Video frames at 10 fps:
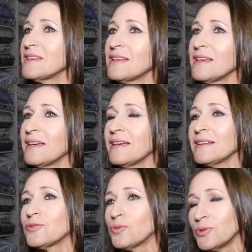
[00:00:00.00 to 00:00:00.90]
e
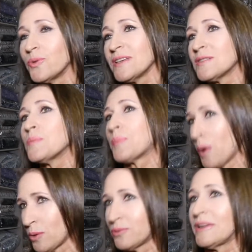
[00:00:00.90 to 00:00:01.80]
tudo isso em
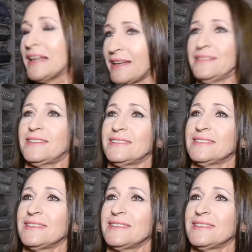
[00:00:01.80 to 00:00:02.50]
prol do cliente